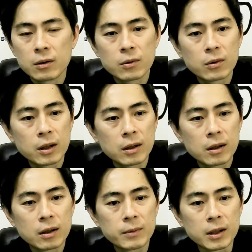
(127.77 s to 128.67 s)
この辺
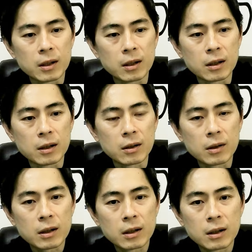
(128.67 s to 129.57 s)
がまだ
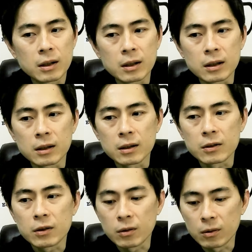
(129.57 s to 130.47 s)
わからないんで
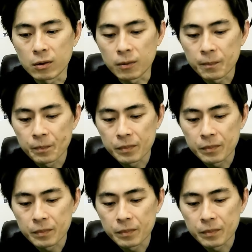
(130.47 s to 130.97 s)
すけど、